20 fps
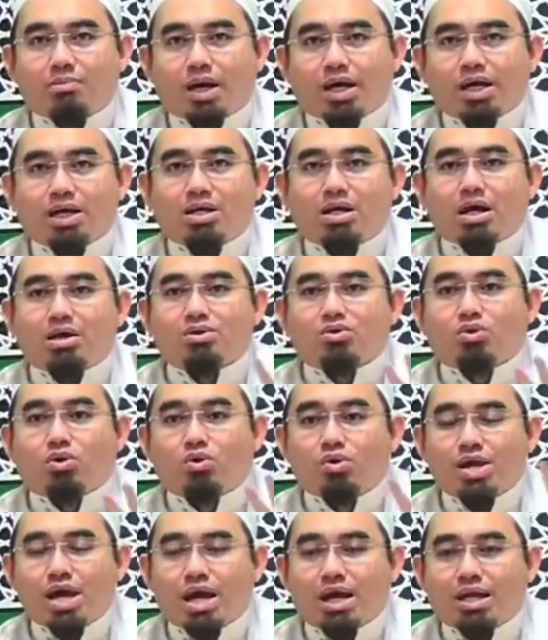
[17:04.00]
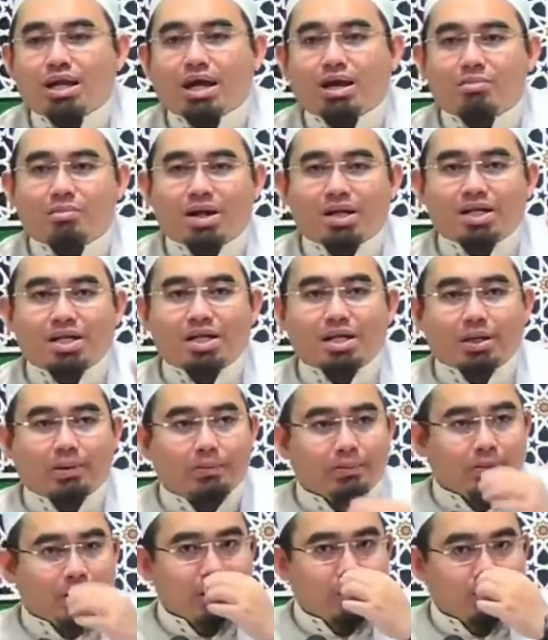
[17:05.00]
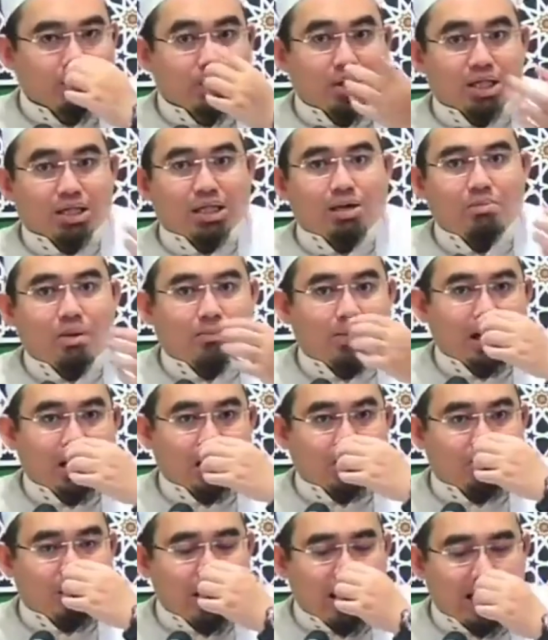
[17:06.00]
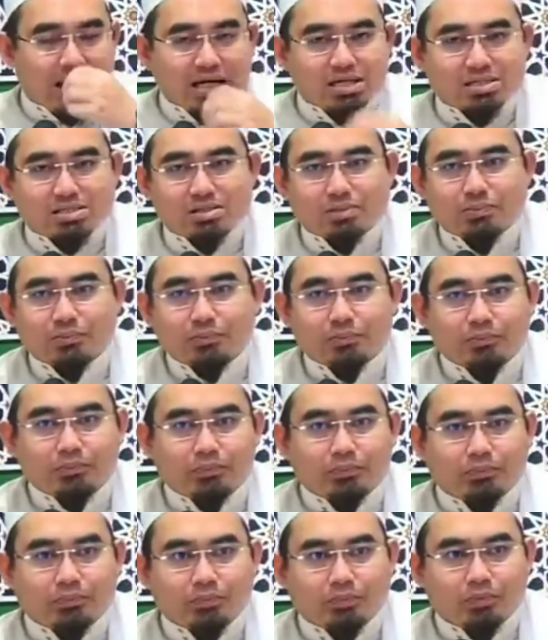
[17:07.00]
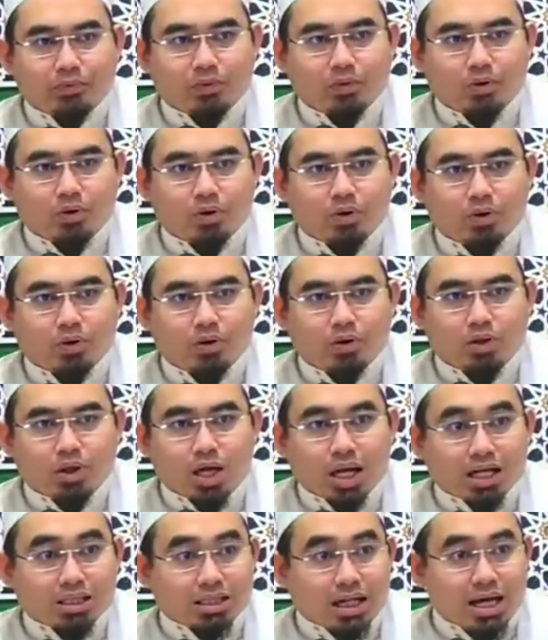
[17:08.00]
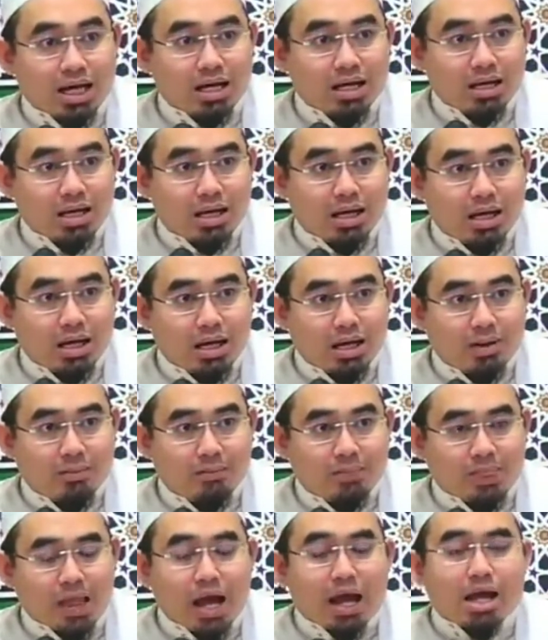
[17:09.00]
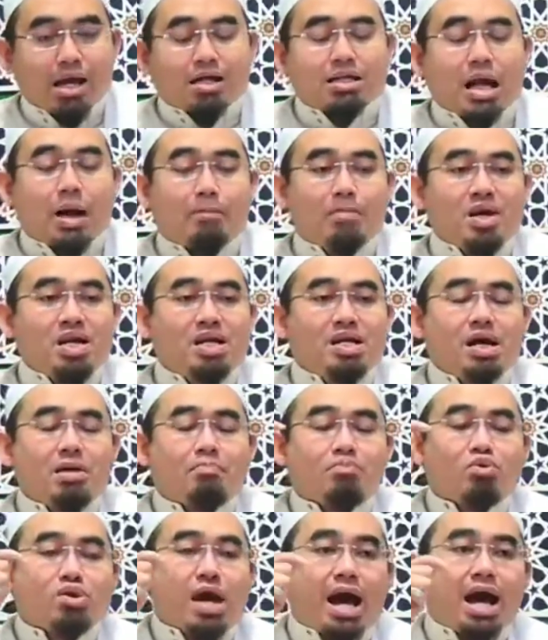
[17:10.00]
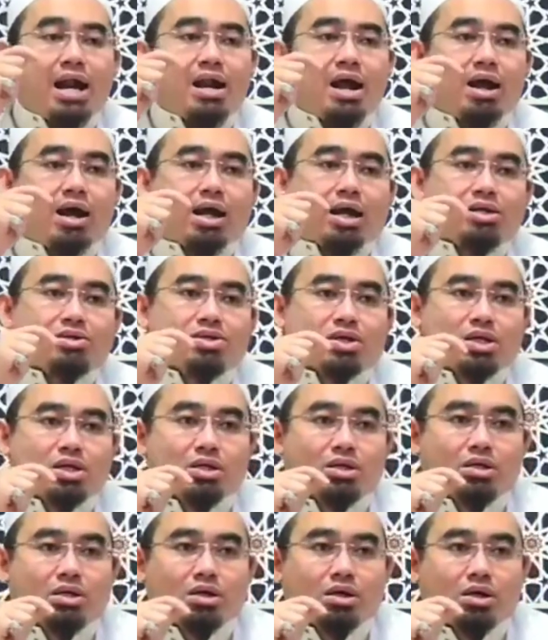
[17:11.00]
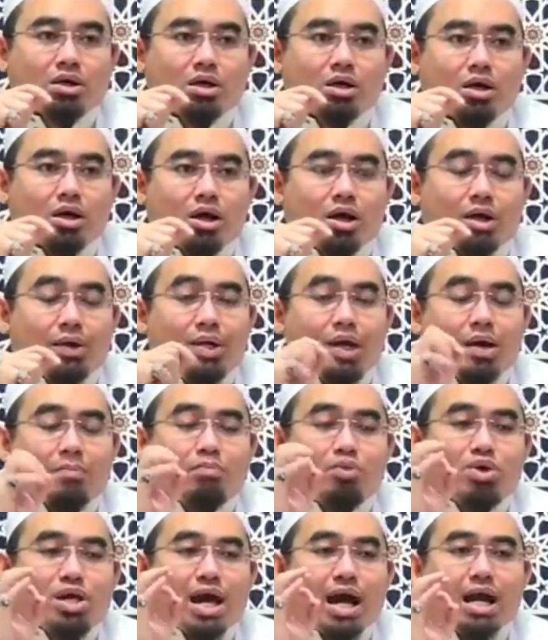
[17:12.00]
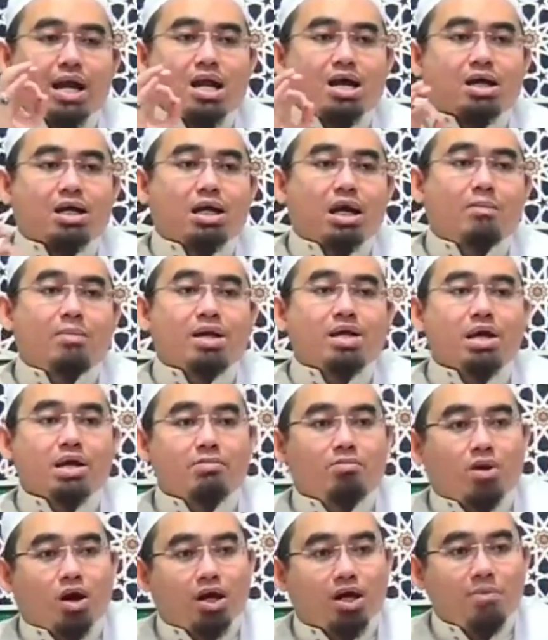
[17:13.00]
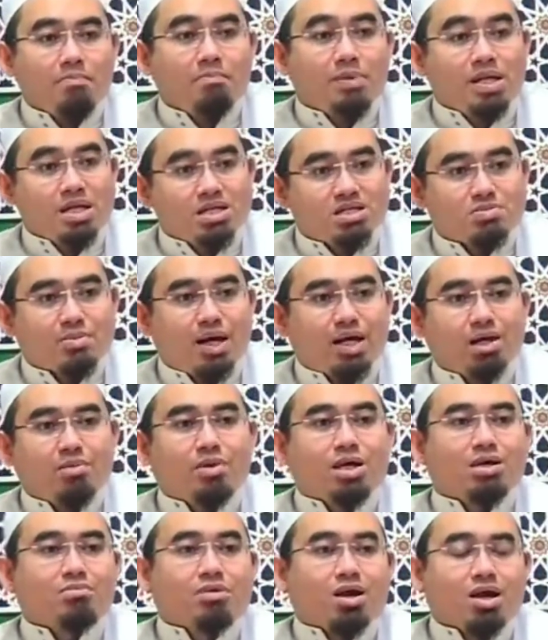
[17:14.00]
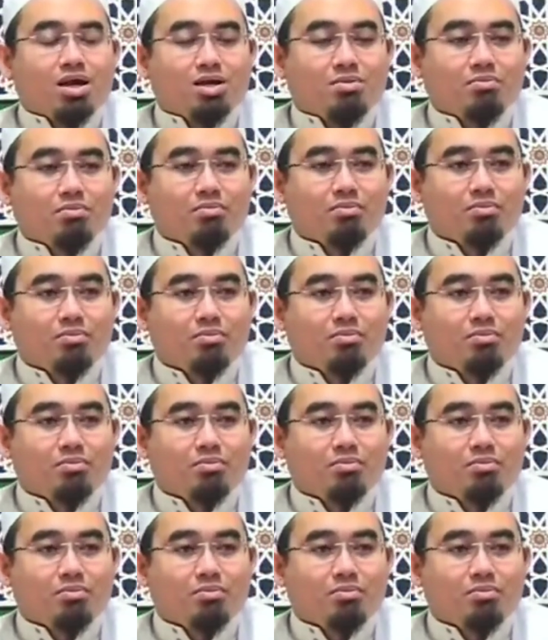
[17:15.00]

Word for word: Ma'in, dan gurunya Ali Al-Madini murid Imam Malik bin Anas. Jelas lah? Nah, tapi dia punya anak Ansari. Dia punya anak namanya Ibrahim bin Ismail bin Ibrahim.